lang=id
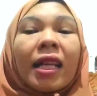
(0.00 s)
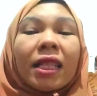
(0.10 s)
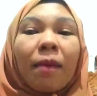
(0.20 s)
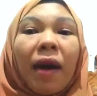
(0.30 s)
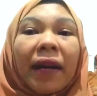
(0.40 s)

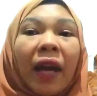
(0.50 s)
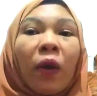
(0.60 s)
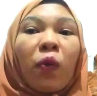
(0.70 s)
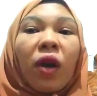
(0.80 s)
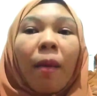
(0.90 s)
sebagai
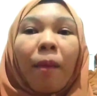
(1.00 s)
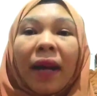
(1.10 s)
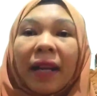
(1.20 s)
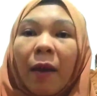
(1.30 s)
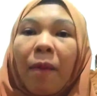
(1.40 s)

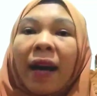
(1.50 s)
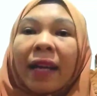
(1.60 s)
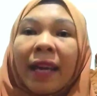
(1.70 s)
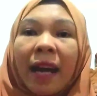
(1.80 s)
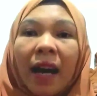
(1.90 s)
ungkapan
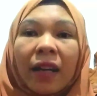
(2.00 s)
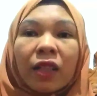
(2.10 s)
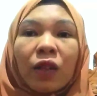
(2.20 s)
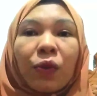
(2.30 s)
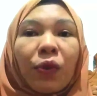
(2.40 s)
kebahagiaan
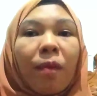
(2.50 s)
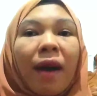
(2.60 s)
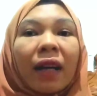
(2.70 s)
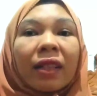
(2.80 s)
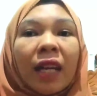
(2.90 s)
seluruh
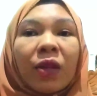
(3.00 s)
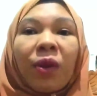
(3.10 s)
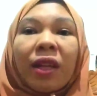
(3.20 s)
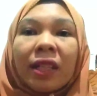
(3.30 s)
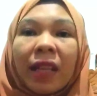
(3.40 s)
bangsa
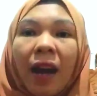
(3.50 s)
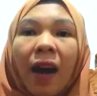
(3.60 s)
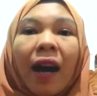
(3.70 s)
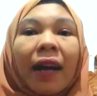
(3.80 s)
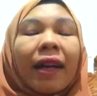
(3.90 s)
Indonesia
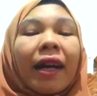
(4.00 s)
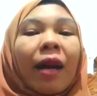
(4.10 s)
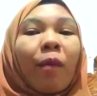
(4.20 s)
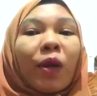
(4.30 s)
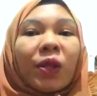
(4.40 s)

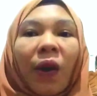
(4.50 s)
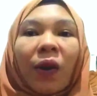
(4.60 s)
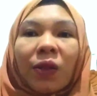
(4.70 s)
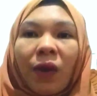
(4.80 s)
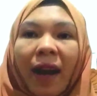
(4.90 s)
dengan
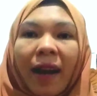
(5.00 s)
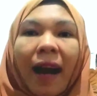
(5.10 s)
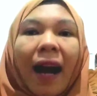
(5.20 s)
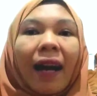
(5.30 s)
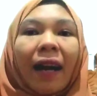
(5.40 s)
berserak-serak
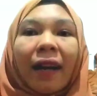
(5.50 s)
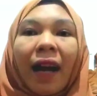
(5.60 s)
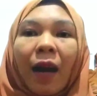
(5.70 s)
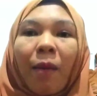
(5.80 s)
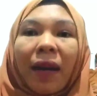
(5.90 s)

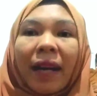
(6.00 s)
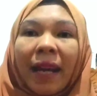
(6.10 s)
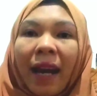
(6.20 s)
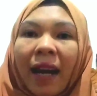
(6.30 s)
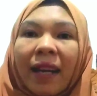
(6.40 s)
karena
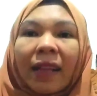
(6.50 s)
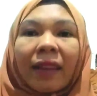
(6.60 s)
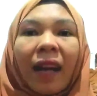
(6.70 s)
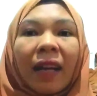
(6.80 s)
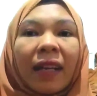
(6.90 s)
kemerdekaan yang
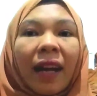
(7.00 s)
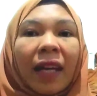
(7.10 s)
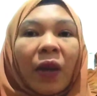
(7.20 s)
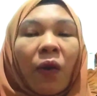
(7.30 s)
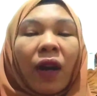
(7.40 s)
telah
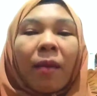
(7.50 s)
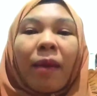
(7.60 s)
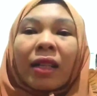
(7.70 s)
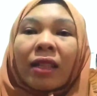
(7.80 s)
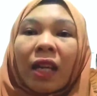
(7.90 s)
diraih oleh
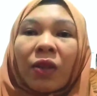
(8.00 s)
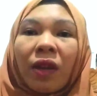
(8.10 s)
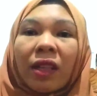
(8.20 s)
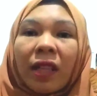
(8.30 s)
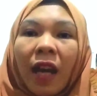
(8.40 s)
bangsa
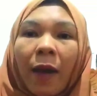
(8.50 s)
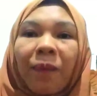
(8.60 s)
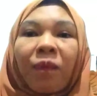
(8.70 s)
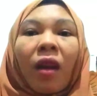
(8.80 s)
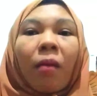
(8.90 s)
Indonesia
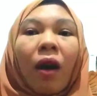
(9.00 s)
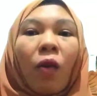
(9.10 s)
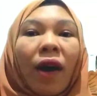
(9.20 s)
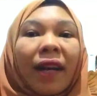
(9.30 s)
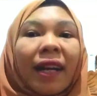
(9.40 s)

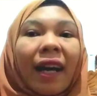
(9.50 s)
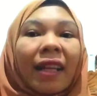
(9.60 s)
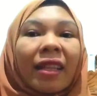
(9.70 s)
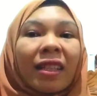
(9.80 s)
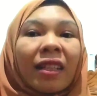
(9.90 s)
bahwa negara
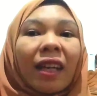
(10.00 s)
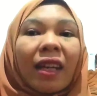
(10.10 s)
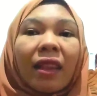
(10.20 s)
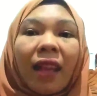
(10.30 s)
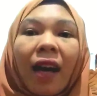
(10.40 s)
tercinta
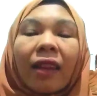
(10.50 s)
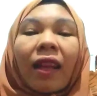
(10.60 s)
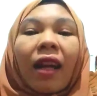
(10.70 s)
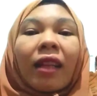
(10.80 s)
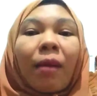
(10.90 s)
kita
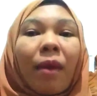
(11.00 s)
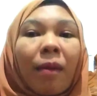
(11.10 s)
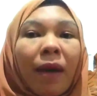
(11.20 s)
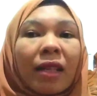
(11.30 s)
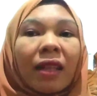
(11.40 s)
telah
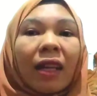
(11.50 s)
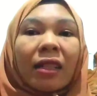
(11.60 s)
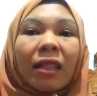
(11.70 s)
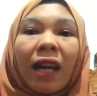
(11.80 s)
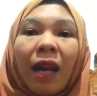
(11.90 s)
terbebas dari
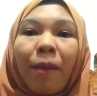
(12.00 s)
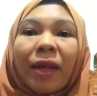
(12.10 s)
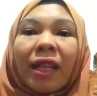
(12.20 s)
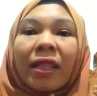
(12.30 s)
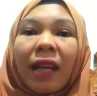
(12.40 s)
segala
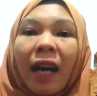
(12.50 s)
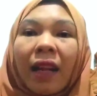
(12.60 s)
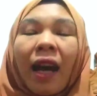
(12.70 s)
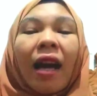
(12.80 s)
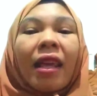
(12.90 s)
penjajahan
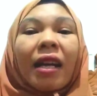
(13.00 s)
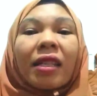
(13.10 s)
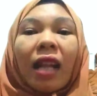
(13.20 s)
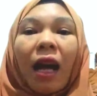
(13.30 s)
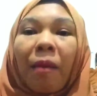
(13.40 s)
yang
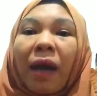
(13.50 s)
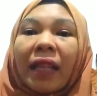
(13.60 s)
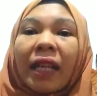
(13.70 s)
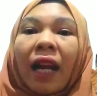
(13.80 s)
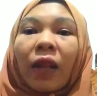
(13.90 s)
selama
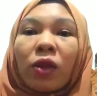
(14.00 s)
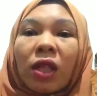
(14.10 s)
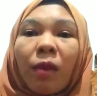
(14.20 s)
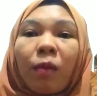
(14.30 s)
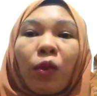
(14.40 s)

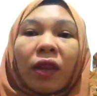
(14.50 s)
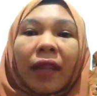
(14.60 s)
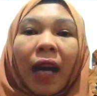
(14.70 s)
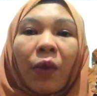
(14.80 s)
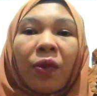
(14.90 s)
350
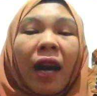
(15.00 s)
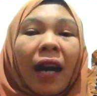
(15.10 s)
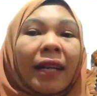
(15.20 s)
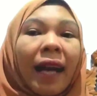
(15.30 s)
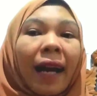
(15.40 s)
tahun
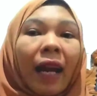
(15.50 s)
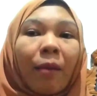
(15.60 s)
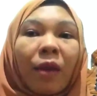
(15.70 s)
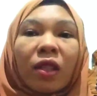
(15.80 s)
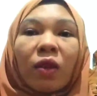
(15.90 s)

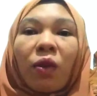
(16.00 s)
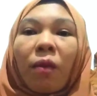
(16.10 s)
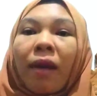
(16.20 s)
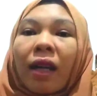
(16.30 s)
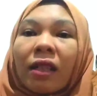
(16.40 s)
dialami seluruh
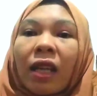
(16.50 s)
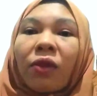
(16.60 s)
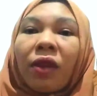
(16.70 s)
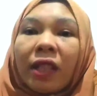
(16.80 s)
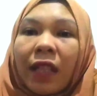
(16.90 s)
bangsa
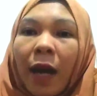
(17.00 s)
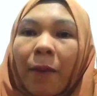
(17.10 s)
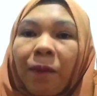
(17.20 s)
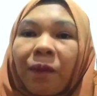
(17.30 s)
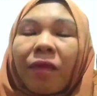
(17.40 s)
Indonesia.
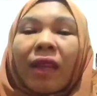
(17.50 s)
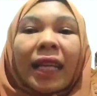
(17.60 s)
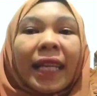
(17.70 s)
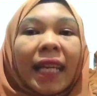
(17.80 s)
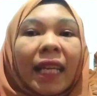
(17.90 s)

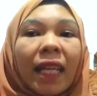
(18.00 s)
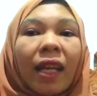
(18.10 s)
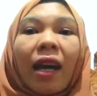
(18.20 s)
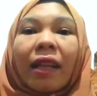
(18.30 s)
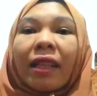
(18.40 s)
Kini
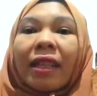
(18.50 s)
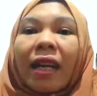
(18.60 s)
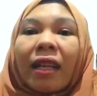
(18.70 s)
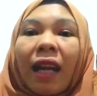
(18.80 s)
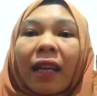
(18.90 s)
tidak
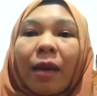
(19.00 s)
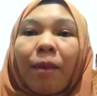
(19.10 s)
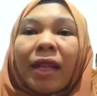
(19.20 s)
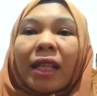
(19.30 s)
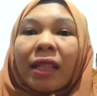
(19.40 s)
ada lagi
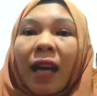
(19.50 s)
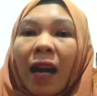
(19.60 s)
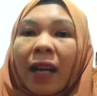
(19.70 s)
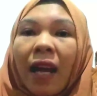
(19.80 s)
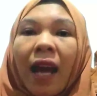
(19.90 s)

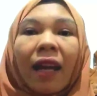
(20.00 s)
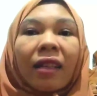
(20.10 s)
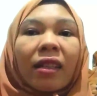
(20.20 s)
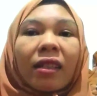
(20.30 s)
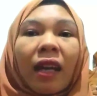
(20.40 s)
penyiksaan,
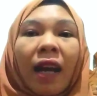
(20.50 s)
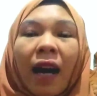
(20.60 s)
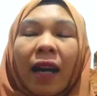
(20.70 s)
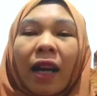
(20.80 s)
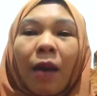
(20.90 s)

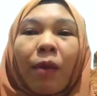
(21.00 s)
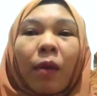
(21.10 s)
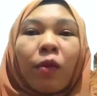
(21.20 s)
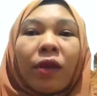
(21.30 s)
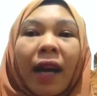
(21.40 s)
kesengsaraan,
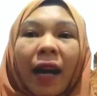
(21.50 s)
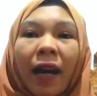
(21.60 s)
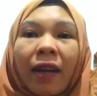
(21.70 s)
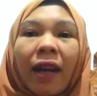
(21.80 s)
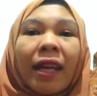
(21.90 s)

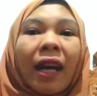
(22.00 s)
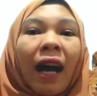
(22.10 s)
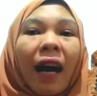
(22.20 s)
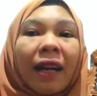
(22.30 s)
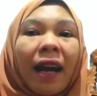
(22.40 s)
perbudakan yang
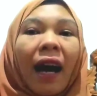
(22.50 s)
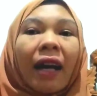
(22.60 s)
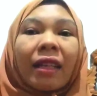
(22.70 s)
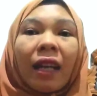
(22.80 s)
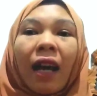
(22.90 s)
ada
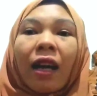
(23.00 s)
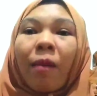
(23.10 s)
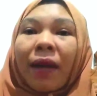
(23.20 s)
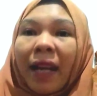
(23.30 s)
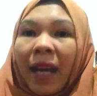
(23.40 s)
hanyalah
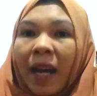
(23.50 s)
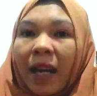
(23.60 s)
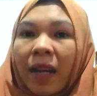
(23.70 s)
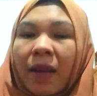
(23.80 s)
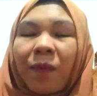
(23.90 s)

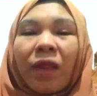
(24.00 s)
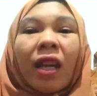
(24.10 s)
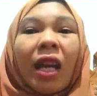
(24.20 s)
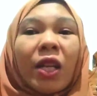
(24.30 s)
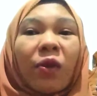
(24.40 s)
kemerdekaan.
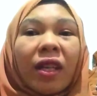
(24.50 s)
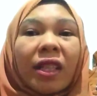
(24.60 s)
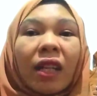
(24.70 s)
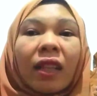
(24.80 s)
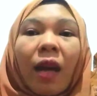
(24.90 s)

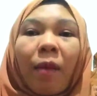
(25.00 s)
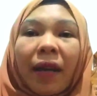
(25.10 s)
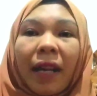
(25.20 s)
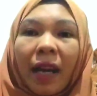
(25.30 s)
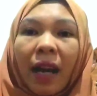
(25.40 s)
Indonesia telah
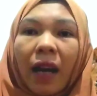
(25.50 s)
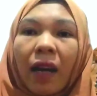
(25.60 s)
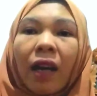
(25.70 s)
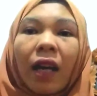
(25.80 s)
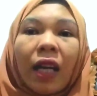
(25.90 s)
merdeka.
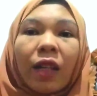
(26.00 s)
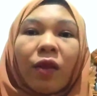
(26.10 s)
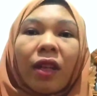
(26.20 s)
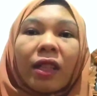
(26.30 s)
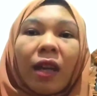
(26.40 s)

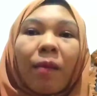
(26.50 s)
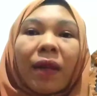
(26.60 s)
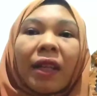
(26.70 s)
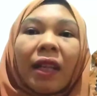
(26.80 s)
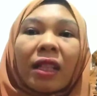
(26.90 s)
Indonesia
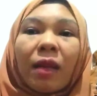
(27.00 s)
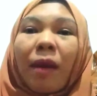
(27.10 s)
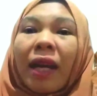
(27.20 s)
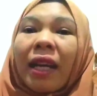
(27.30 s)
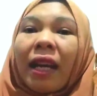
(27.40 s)
berdiri
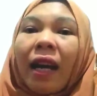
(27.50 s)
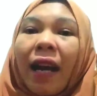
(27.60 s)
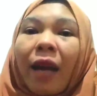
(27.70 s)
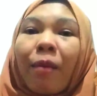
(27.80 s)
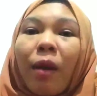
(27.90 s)
sebagai
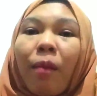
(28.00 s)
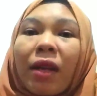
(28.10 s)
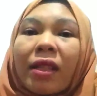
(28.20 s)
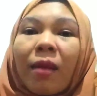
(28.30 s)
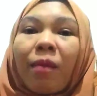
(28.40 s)
negara yang
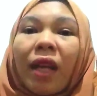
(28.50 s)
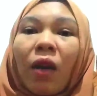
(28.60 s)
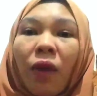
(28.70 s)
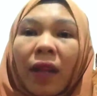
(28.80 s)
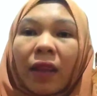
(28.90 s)
bebas dan
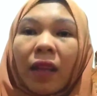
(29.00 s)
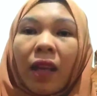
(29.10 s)
berdaulat.